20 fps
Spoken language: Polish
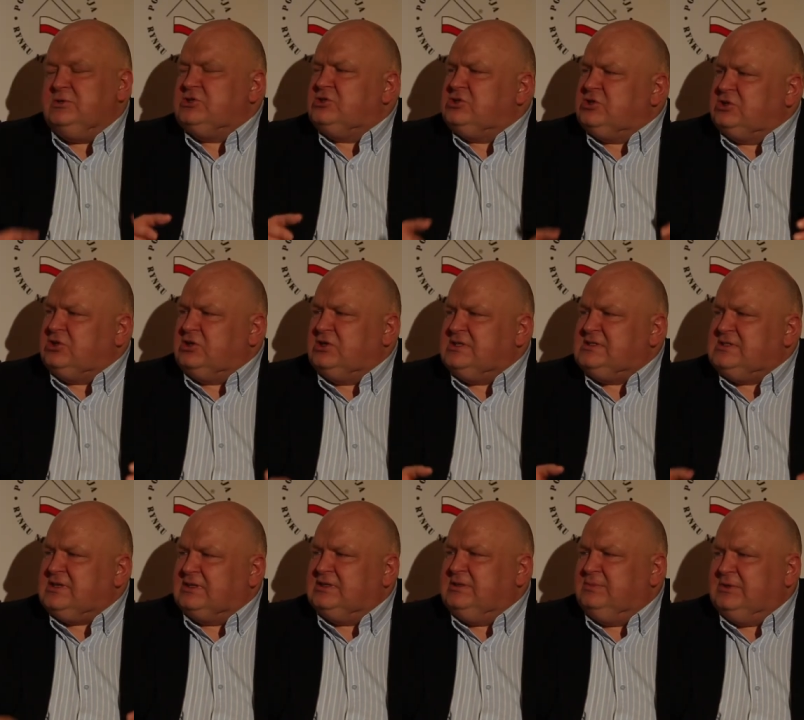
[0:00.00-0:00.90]
Myślę, że to
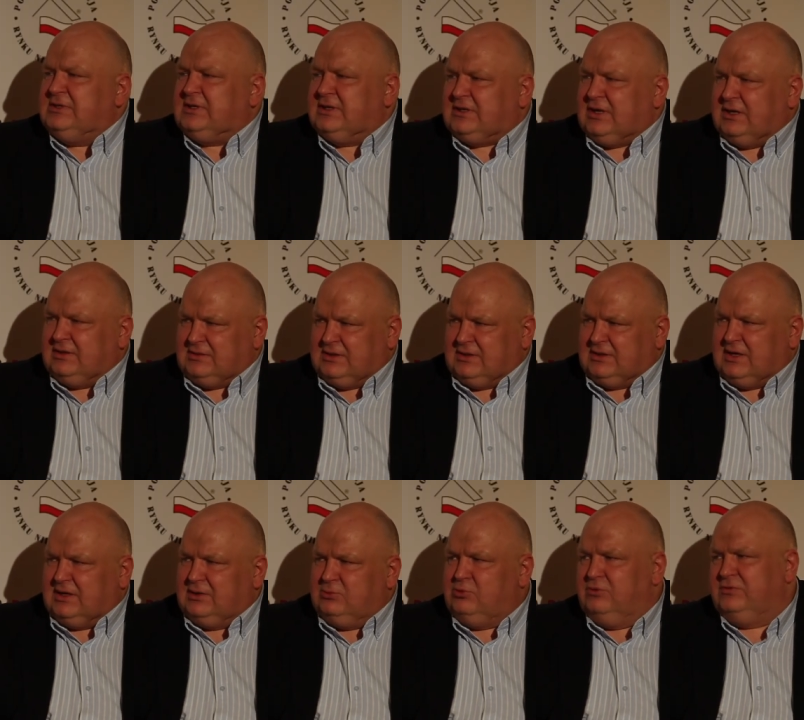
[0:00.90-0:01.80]
jest jak gdyby taka,
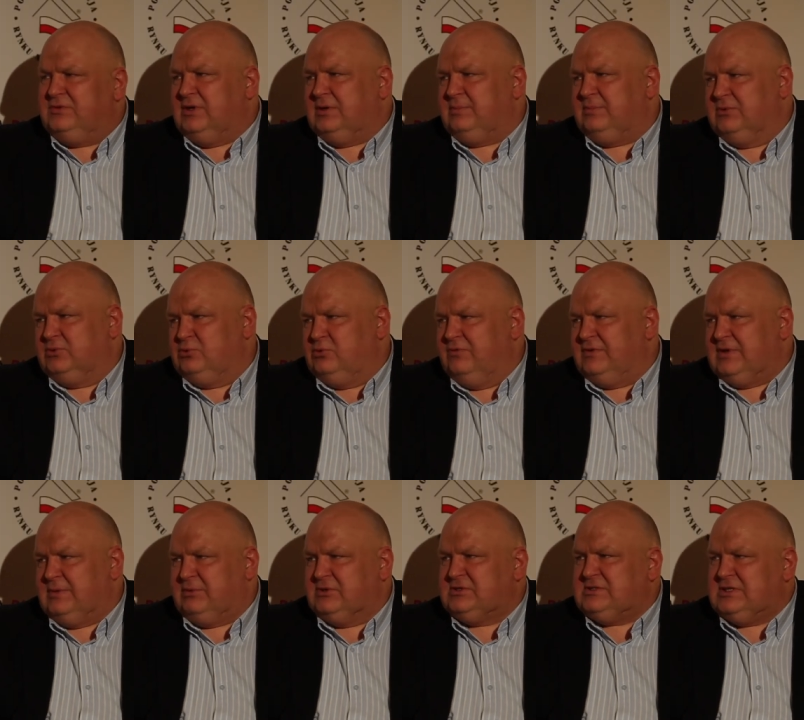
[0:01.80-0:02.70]
taka główna główna,
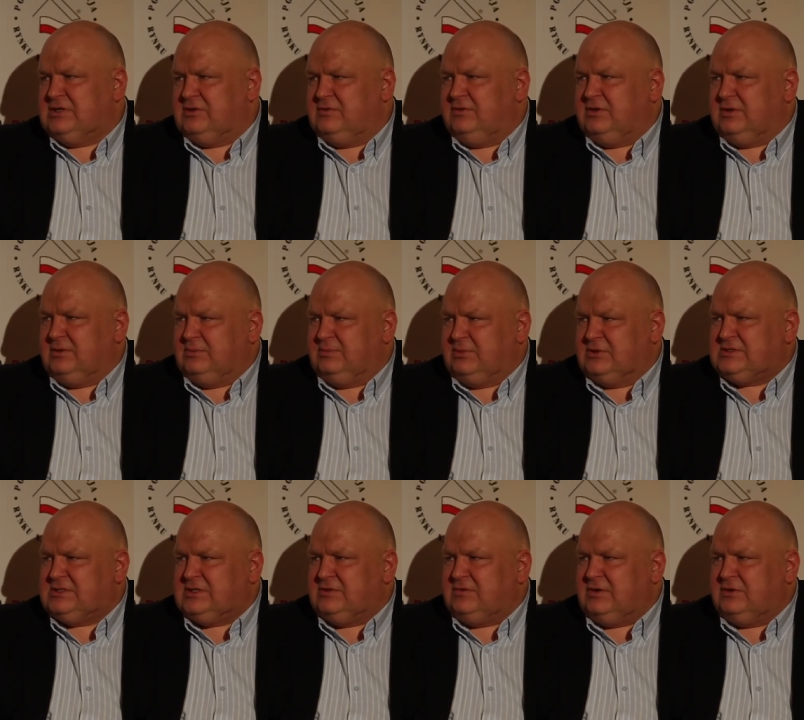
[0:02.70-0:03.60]
główna podstawowa,
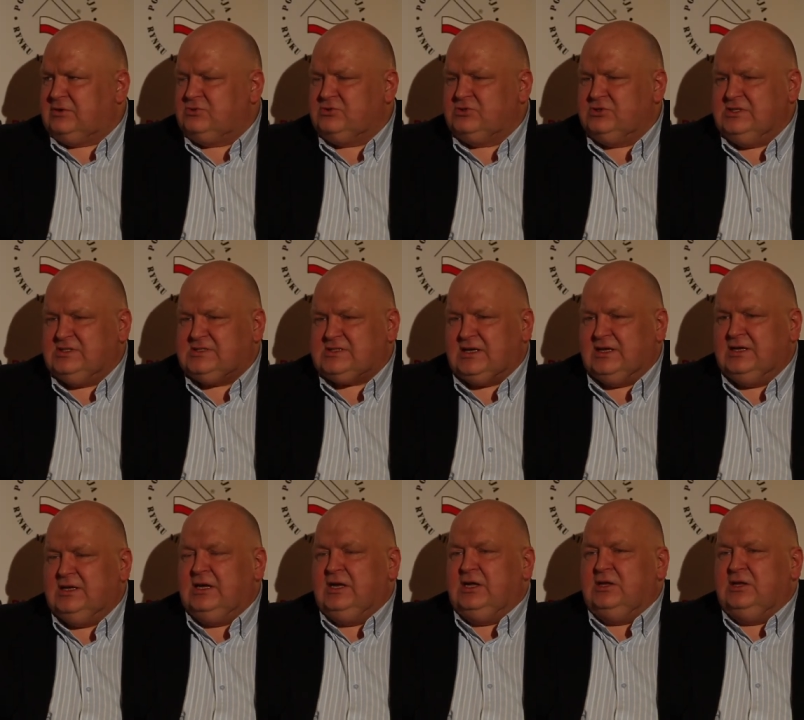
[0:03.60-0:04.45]
podstawowa różnica.